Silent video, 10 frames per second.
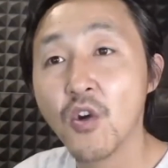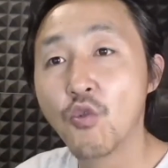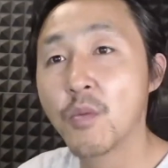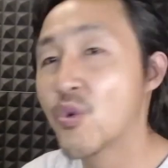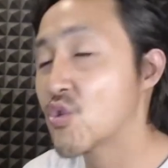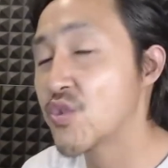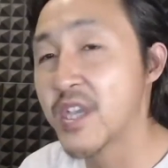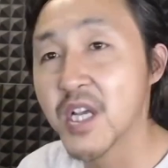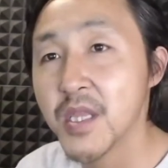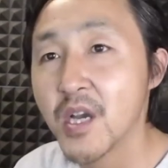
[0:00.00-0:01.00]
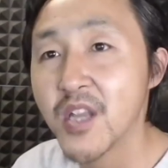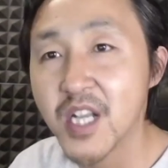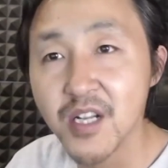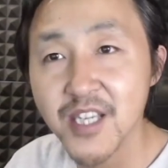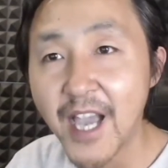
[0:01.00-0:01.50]
会不会出现一个能力
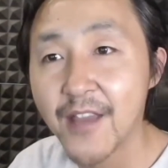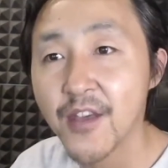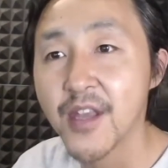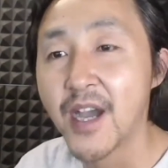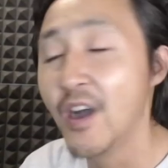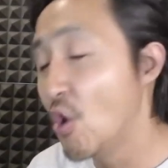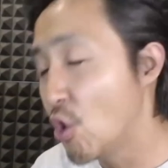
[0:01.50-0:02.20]
更差的呢？